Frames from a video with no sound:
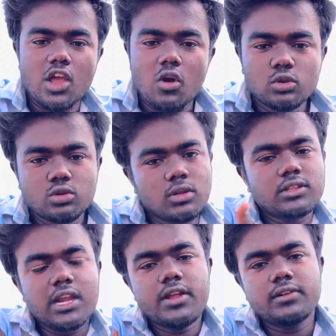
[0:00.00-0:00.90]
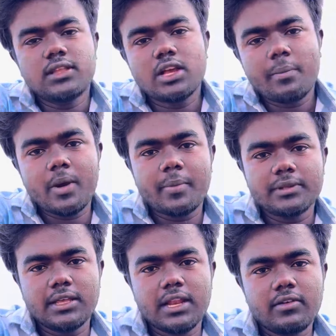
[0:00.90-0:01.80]
கொஞ்சம் தூரம் தள்ளி வந்ததுக்கப்புறம்
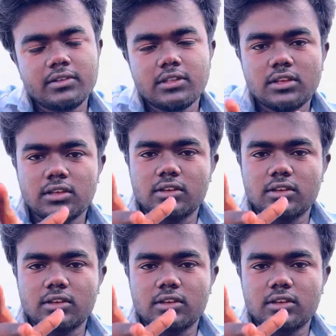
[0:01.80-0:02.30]
பார்த்தீங்கன்னா வந்து